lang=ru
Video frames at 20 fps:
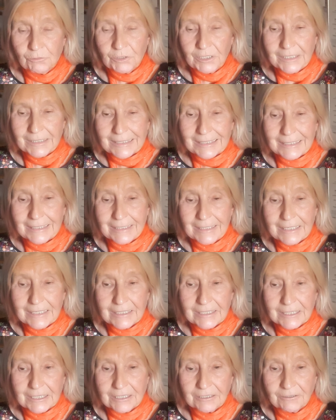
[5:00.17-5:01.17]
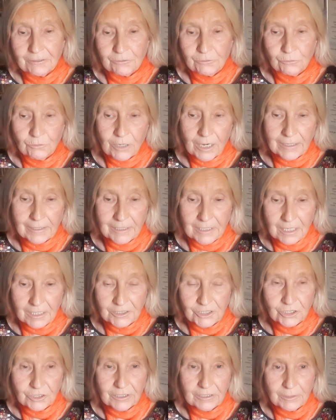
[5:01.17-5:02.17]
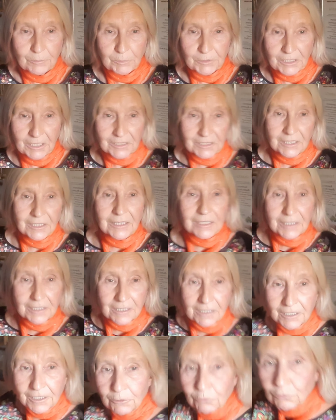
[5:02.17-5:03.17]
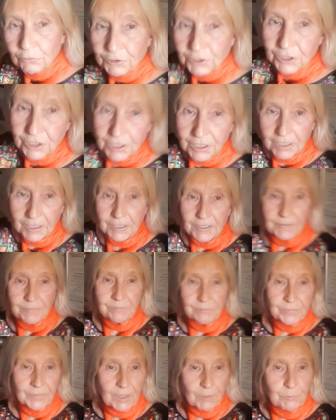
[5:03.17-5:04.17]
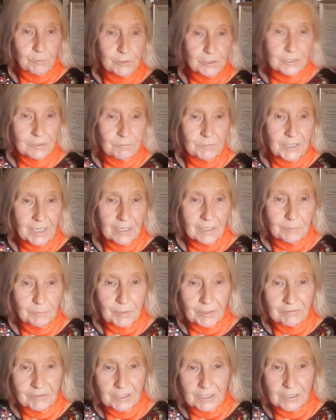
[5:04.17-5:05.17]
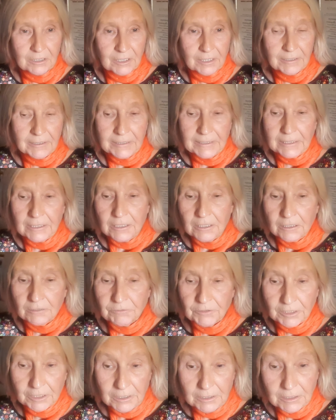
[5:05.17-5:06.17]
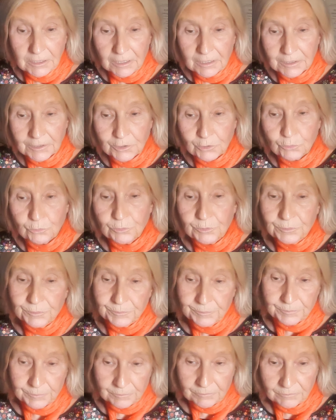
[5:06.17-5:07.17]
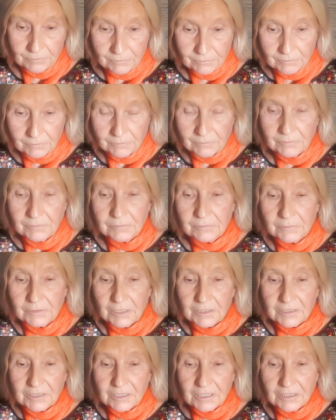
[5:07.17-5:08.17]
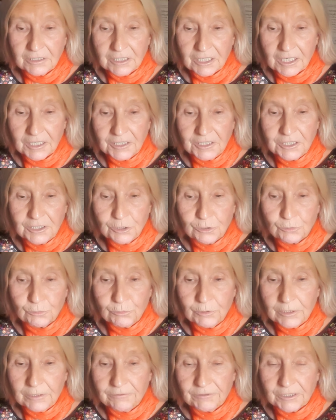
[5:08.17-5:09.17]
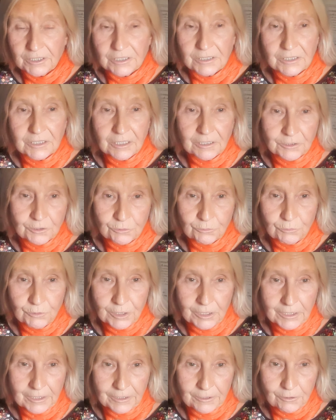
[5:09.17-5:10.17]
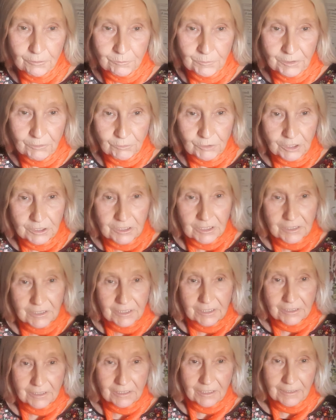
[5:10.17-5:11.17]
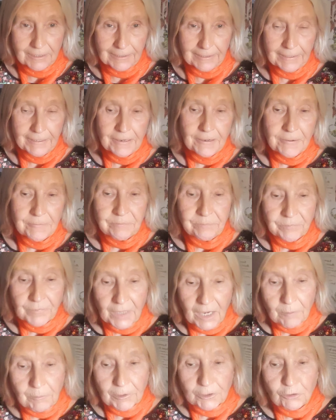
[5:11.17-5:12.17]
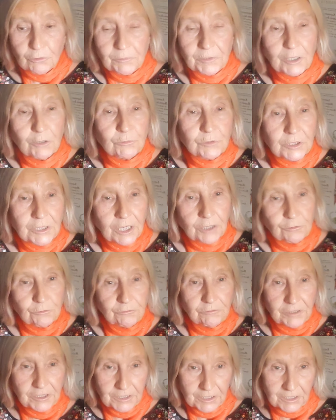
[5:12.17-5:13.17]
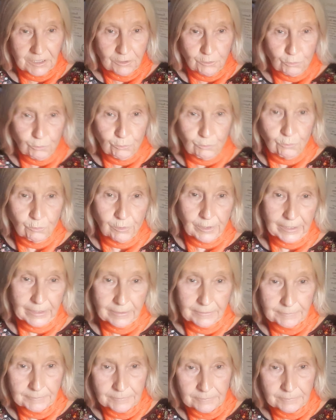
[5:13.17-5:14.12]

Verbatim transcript: Но если есть, э, ну как я, человек подозрительный очень, допустим, я поверила в христианскую, так сказать, традицию или в христианскую религию, мне вот это сказали. А потом я узнаю в Индии другое.